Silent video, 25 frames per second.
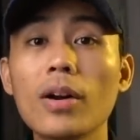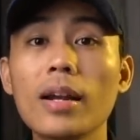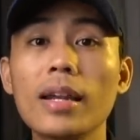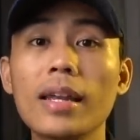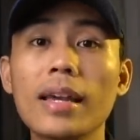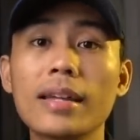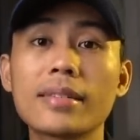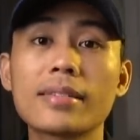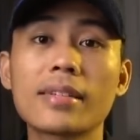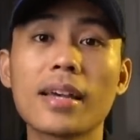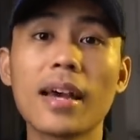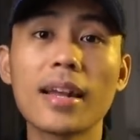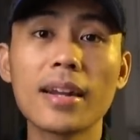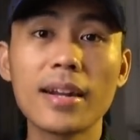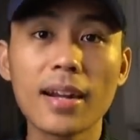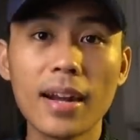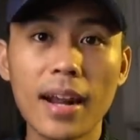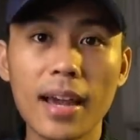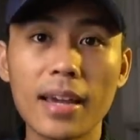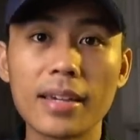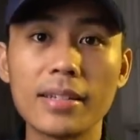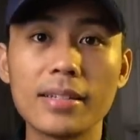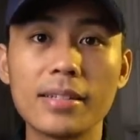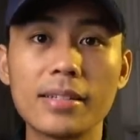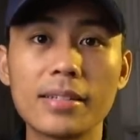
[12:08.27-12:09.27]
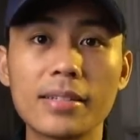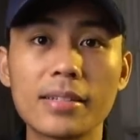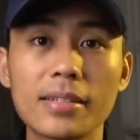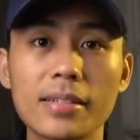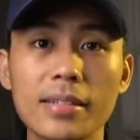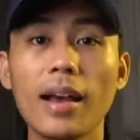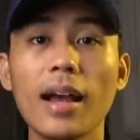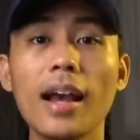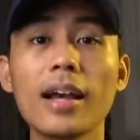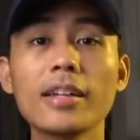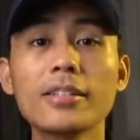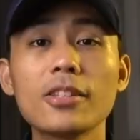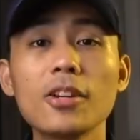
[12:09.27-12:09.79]
ngelihat sunrise.
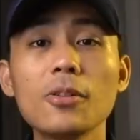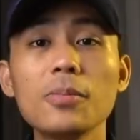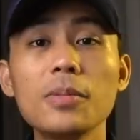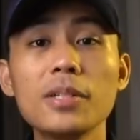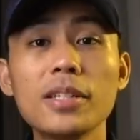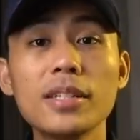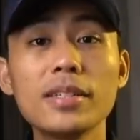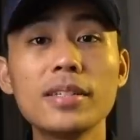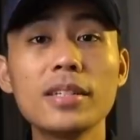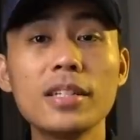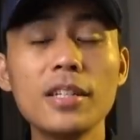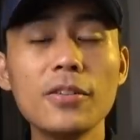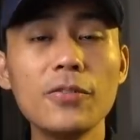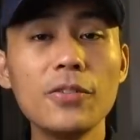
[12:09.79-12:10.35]
Atau bisa jadi